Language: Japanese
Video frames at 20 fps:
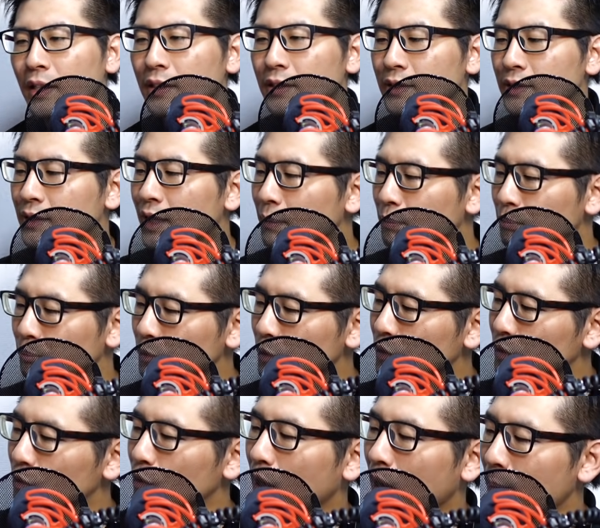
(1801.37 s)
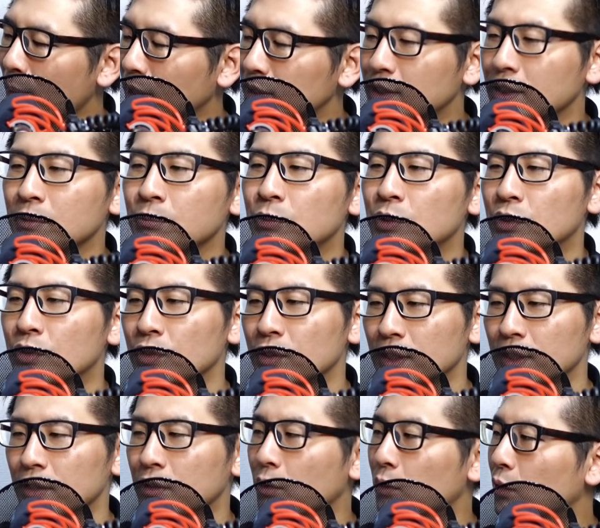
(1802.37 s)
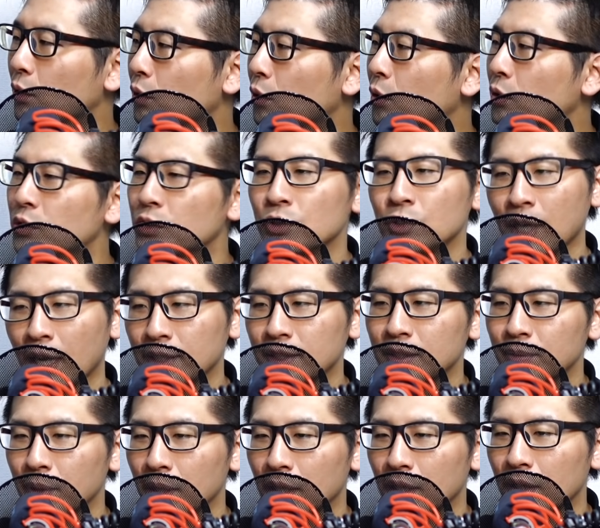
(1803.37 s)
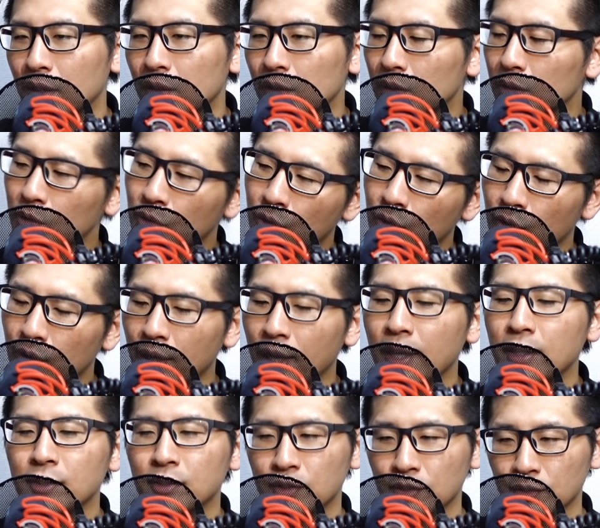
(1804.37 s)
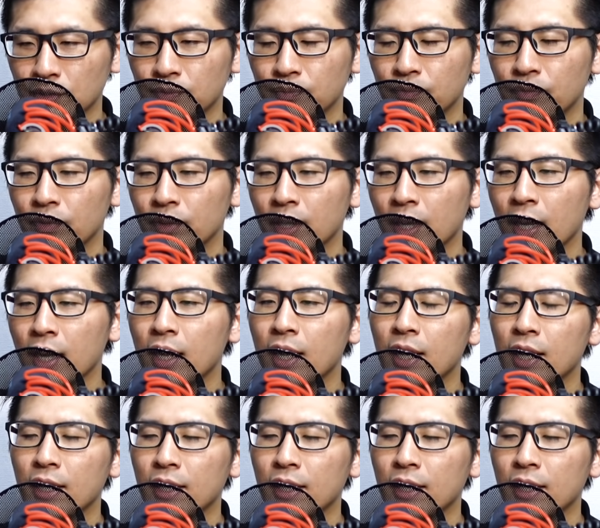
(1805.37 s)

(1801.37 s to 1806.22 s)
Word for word: スナップとか人物にこの 58mm のレンズで